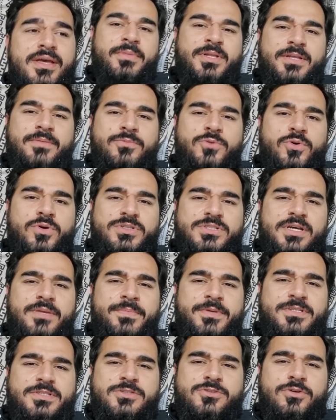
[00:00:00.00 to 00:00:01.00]
मतलब दो हज़ार
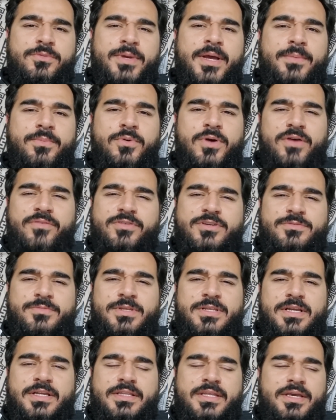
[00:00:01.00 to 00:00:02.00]
पच्चीस सौ में आपको एवरेज
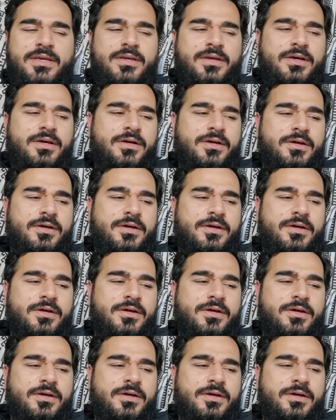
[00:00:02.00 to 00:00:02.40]
मिल जाता है